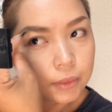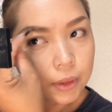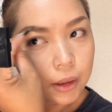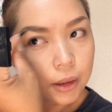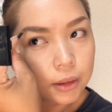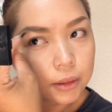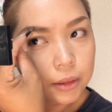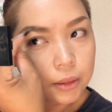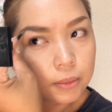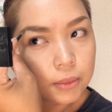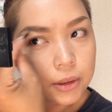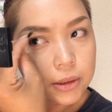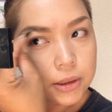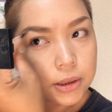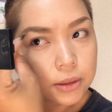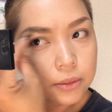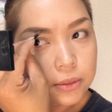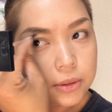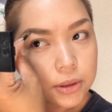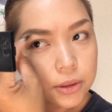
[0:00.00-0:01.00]
kahit naman
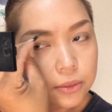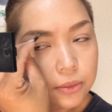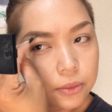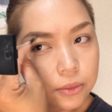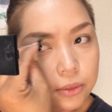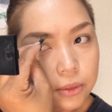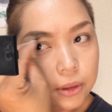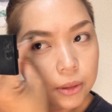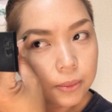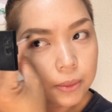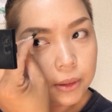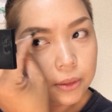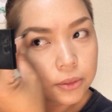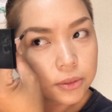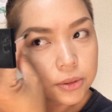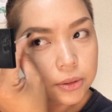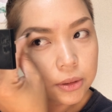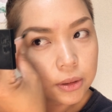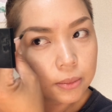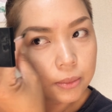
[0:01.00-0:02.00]
sino siguro, 'di ba,
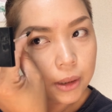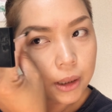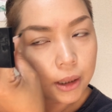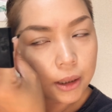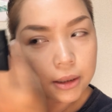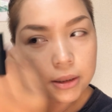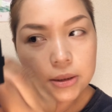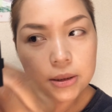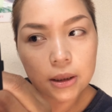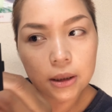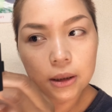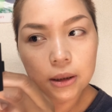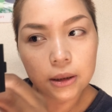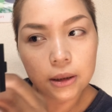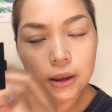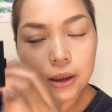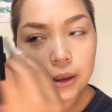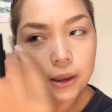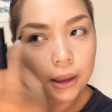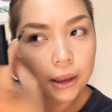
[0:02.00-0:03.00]
gusto na maayos na
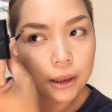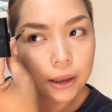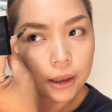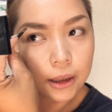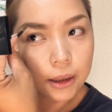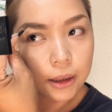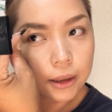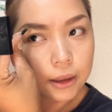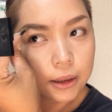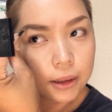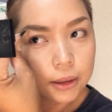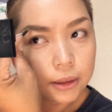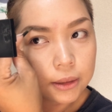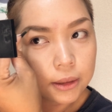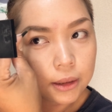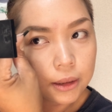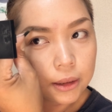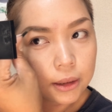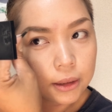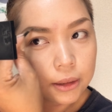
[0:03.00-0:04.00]
kilay kaya
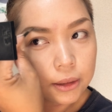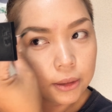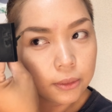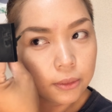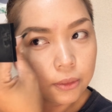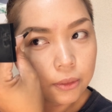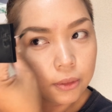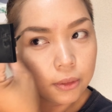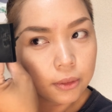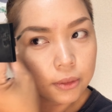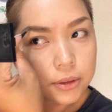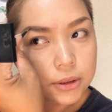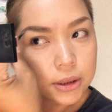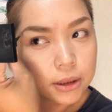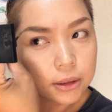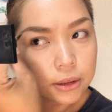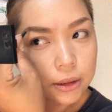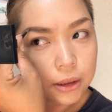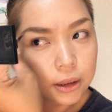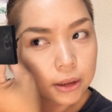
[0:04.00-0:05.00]
talagang
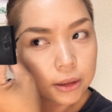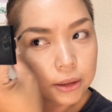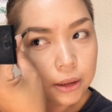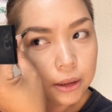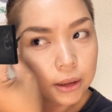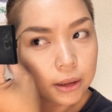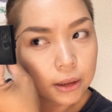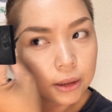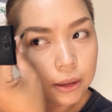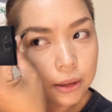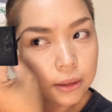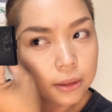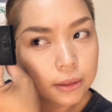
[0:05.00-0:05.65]
nagko-concentrate talaga.